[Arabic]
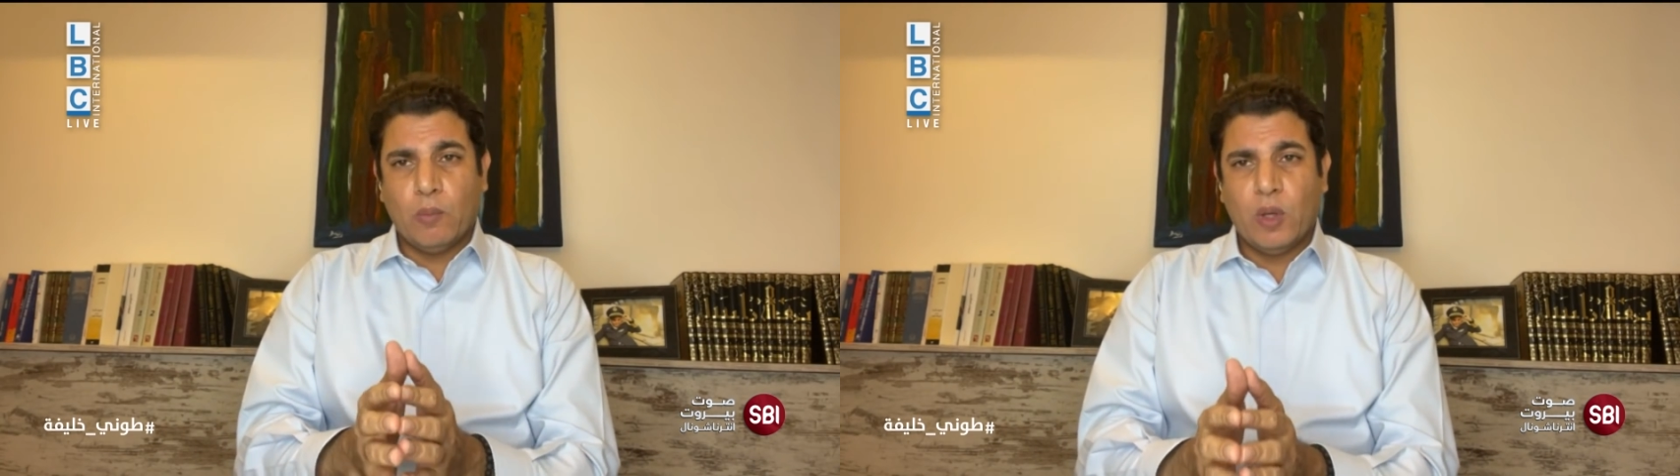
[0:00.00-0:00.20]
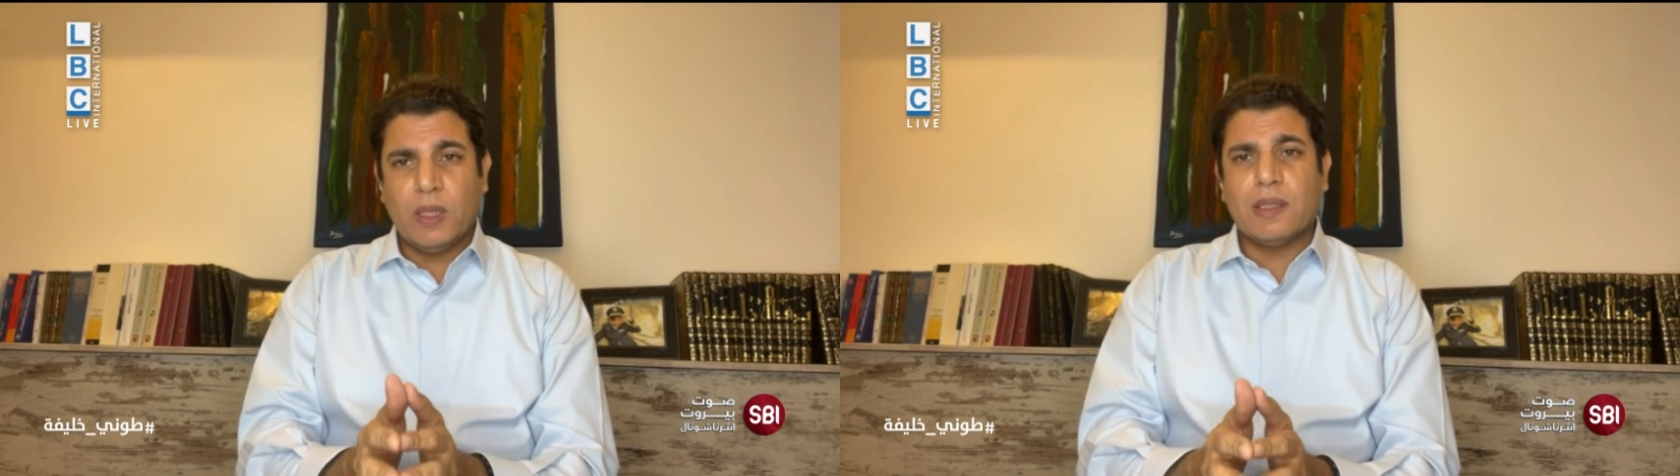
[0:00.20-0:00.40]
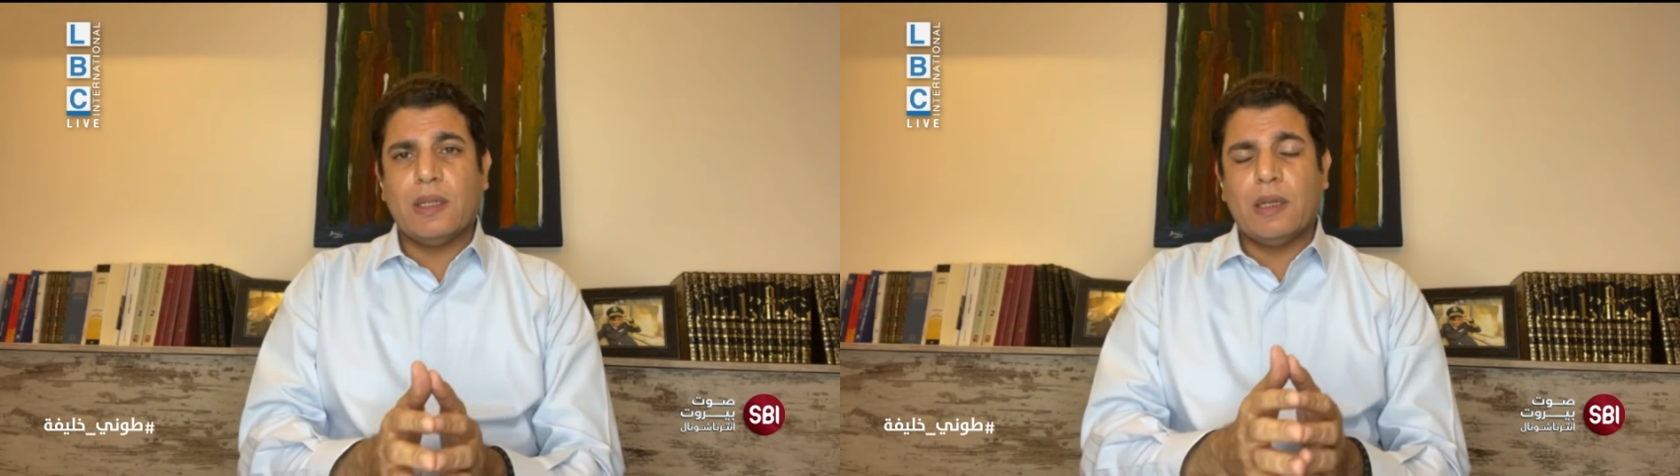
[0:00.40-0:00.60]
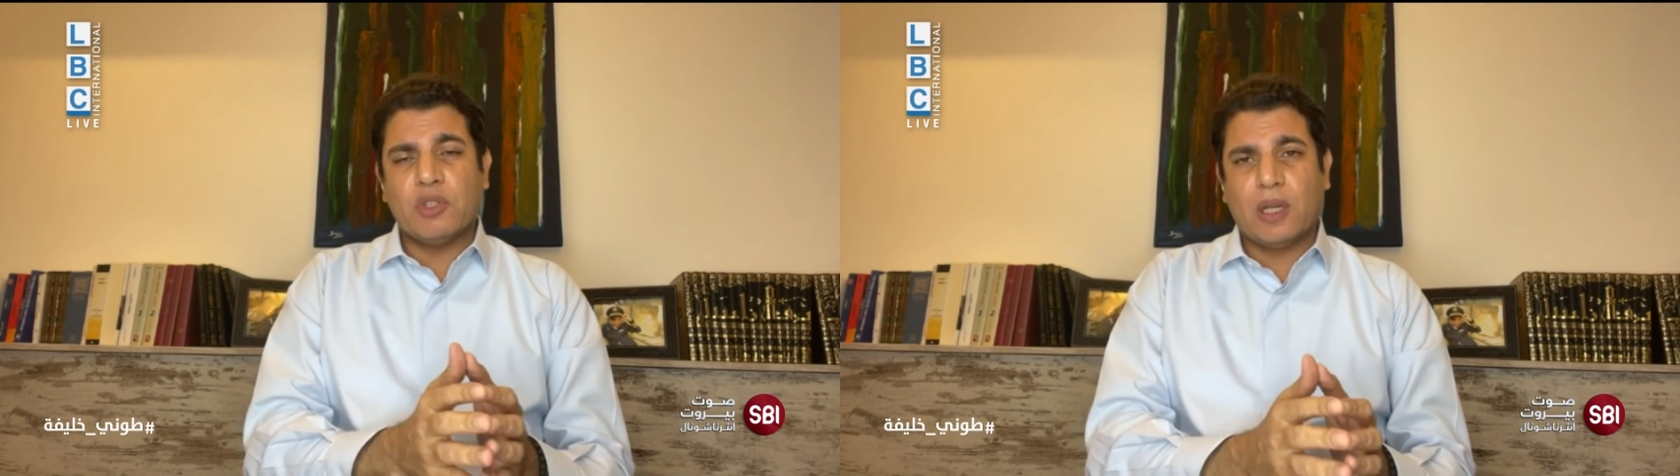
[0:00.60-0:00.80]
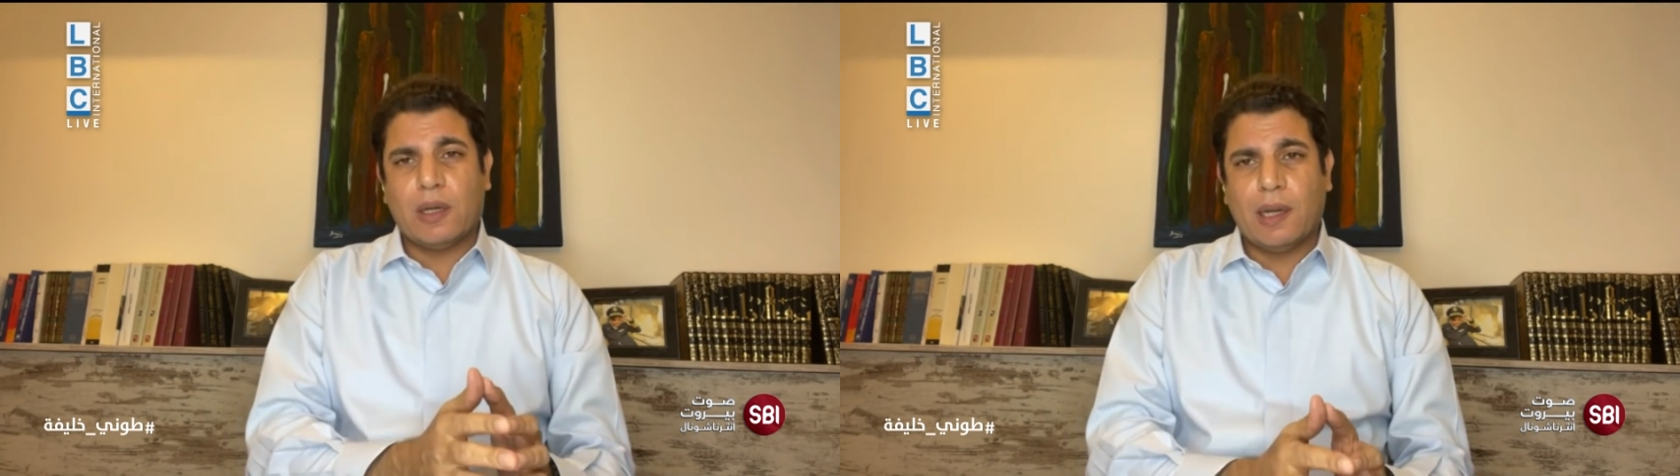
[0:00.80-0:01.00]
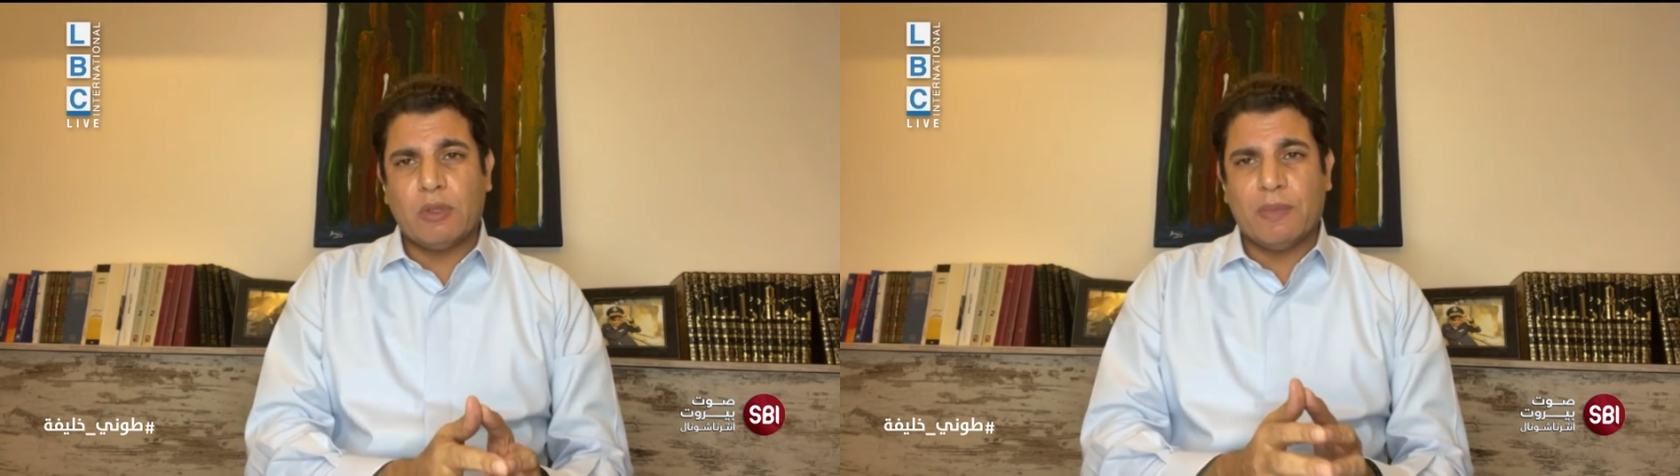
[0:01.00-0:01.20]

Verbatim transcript: الموازنه المشرعه